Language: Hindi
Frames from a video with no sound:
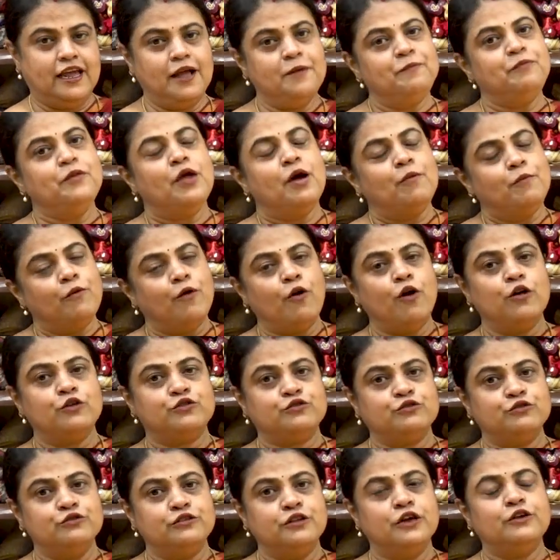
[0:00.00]
है बहुत
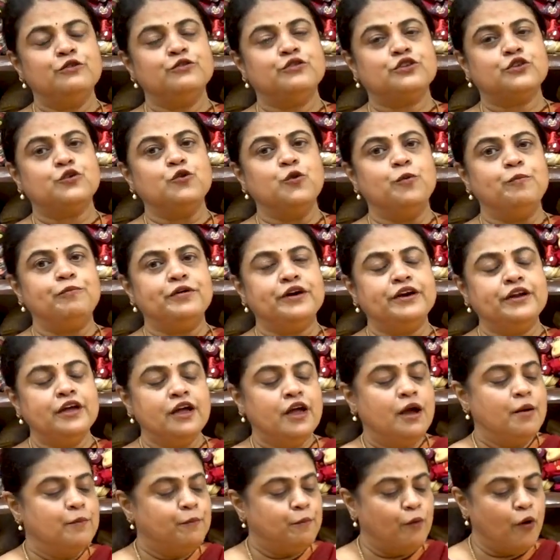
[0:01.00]
सुंदर उसके ऊपर
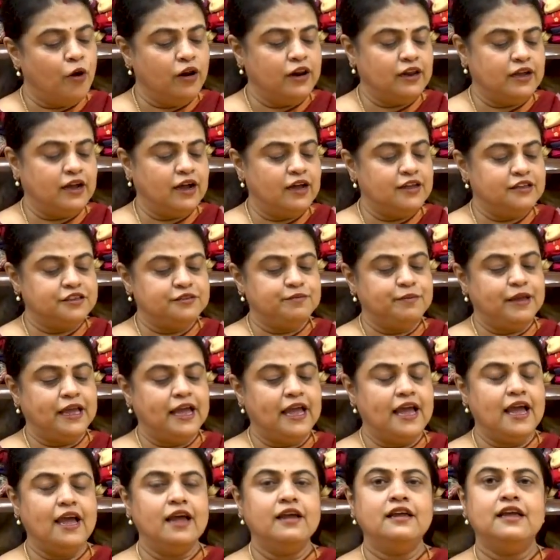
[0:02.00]
पोलकाज में
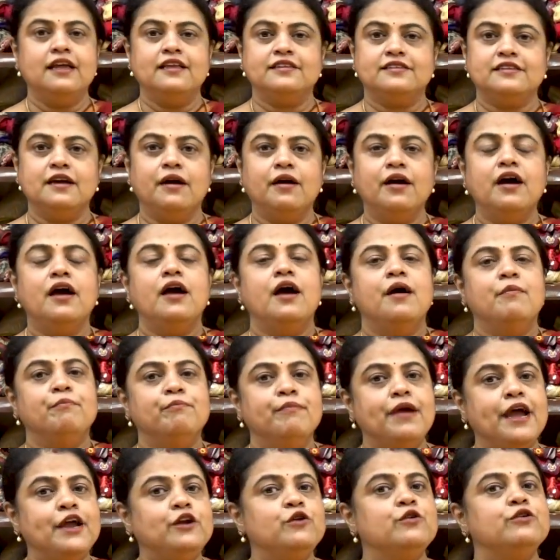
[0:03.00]
है ऐसा
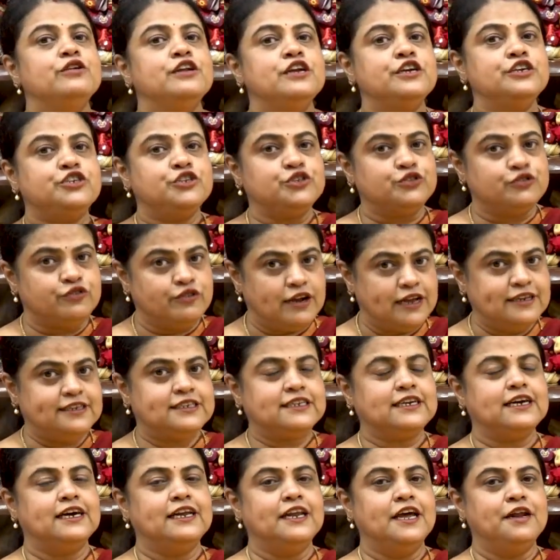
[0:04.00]
मेरूनिश रेड
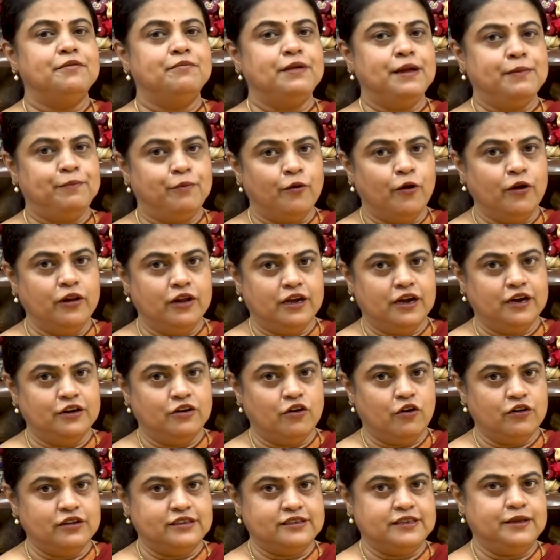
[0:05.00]
कलर में पोलका
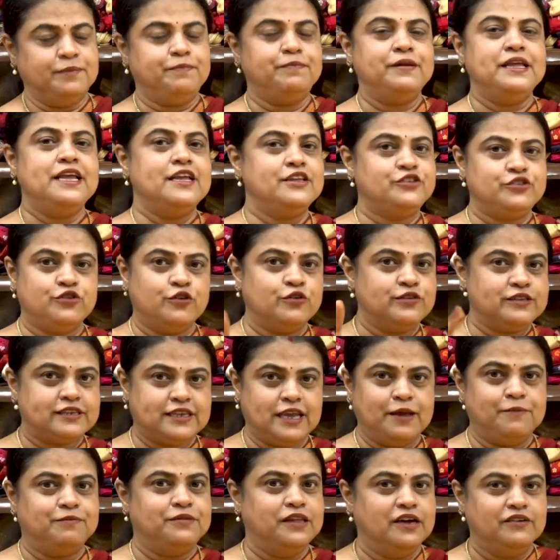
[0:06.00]
डॉट्स है प्लीज़ डोंट
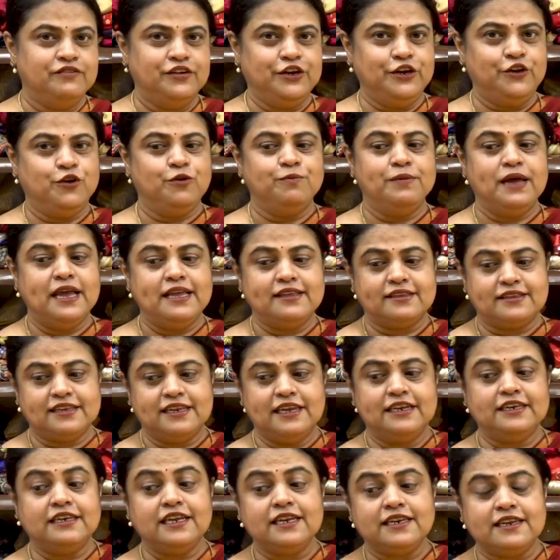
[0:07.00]
स्किप द वीडियो मैं
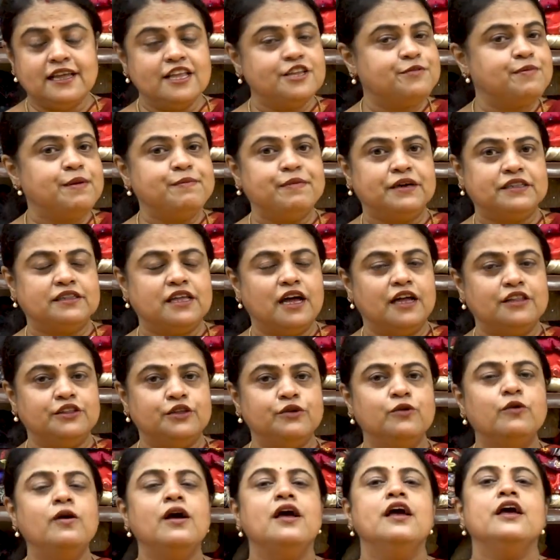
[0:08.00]
इसलिए डिटेल्स में बताती
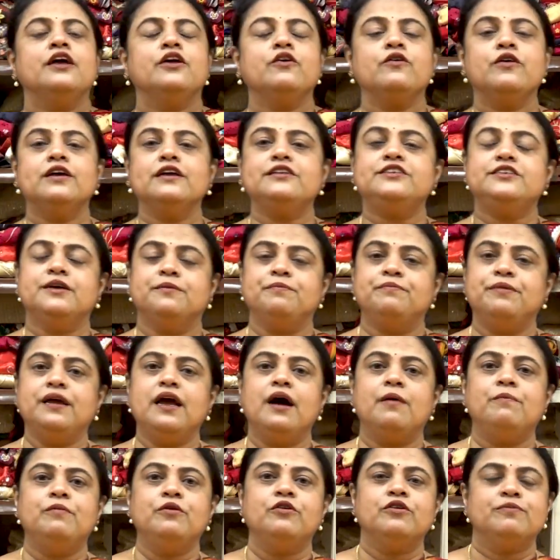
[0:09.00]
हूँ क्योंकि जब भी
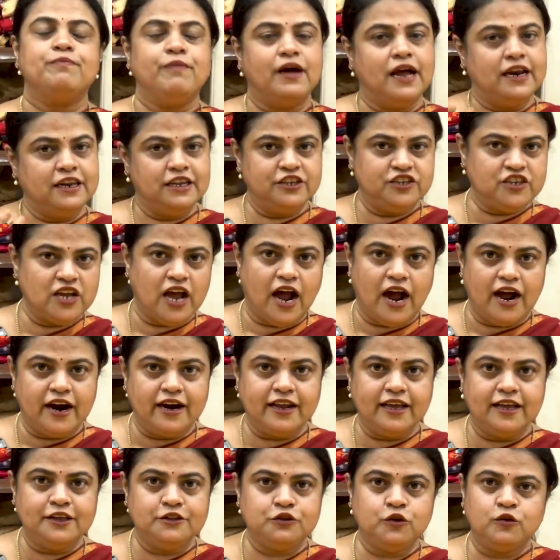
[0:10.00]
आप लोग मान लीजिए आ
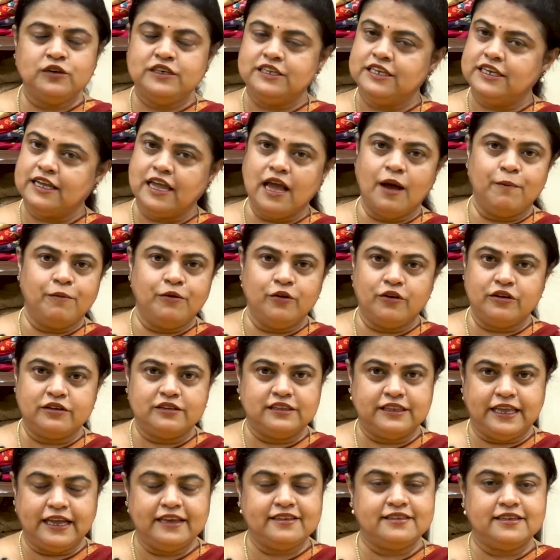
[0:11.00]
रहे हैं तो ठीक है आप लोग
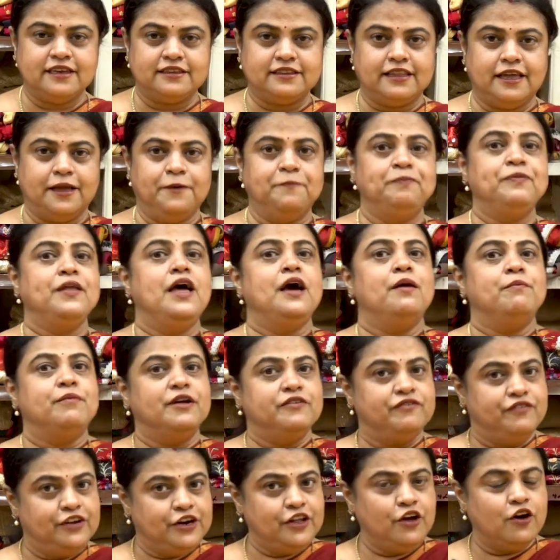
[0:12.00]
देख सकते हैं
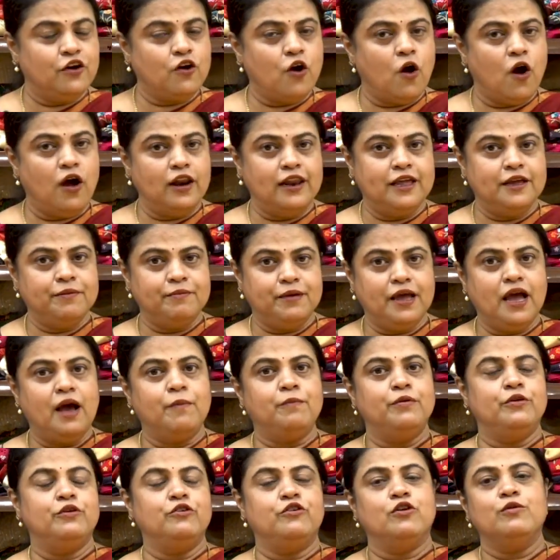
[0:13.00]
बट वीडियो कॉलिंग में
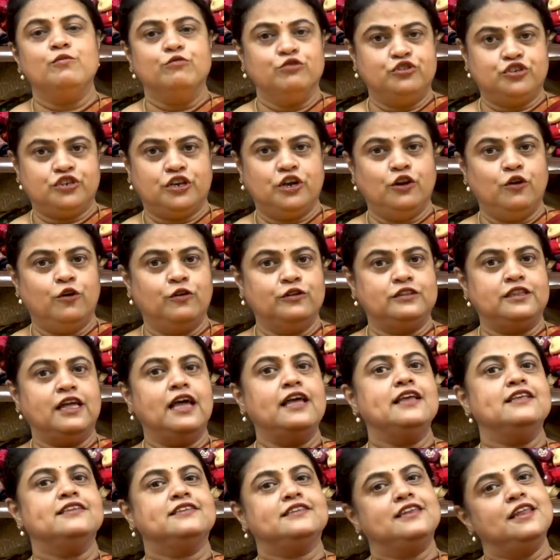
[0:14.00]
आप लोग को मुश्किल होता
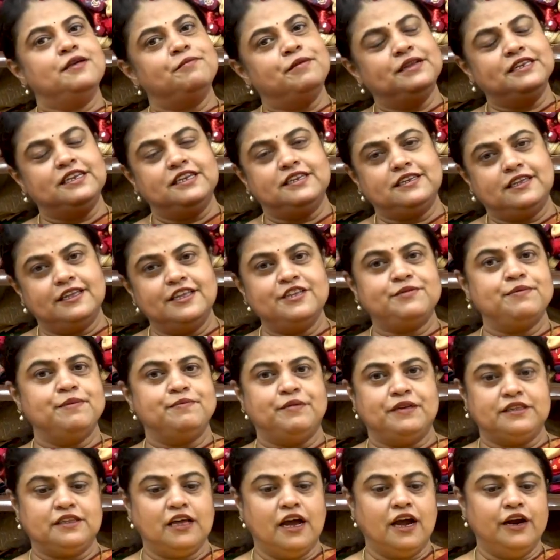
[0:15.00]
है इसलिए मैं डिटेल्स में
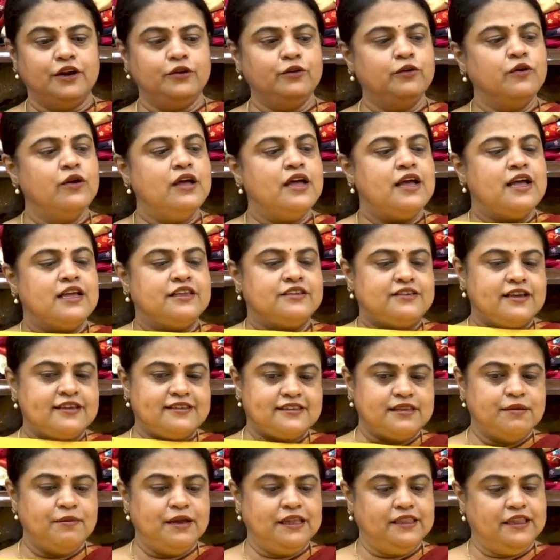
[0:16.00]
बता रही हूँ
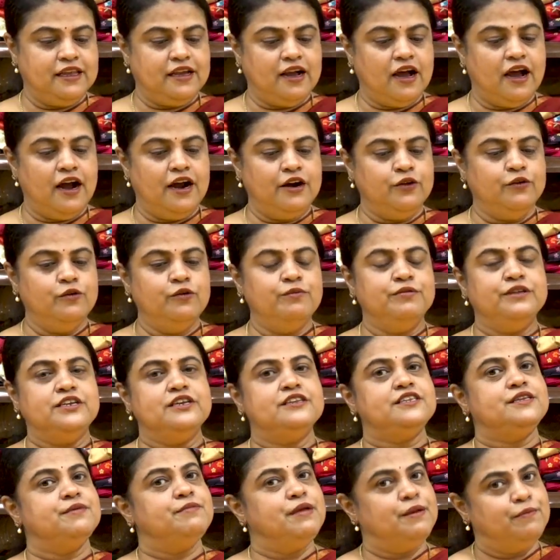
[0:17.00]
जैसे मैं दिखा रही हूँ
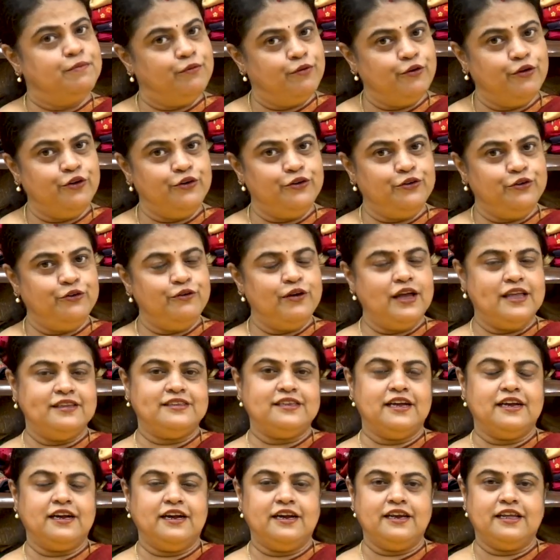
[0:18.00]
जैसे मैं बोल रही हूँ
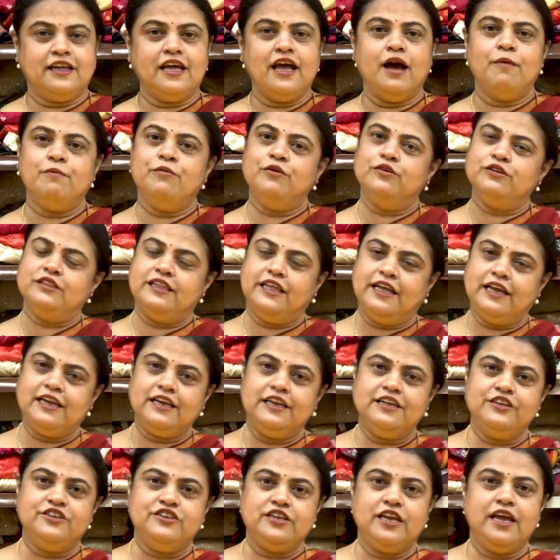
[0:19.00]
ऐसा करके आप लोग देख
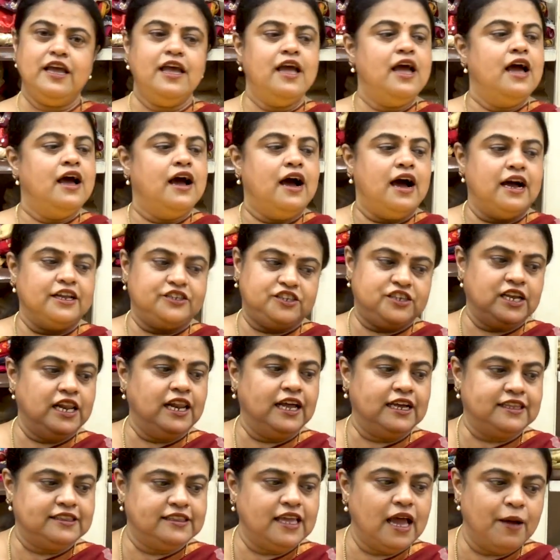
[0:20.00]
लीजिए अच्छा
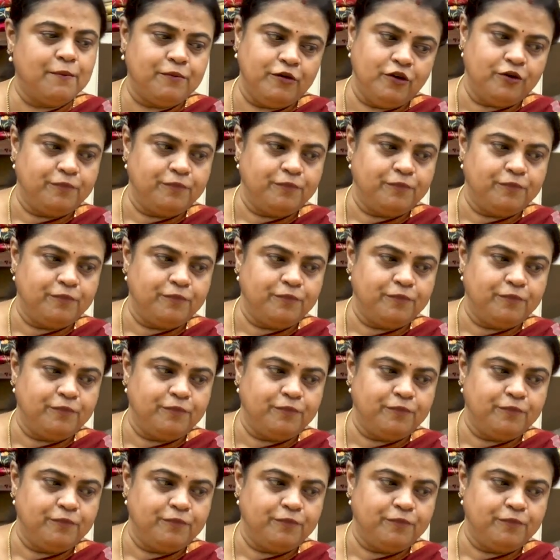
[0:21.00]
लगता है आप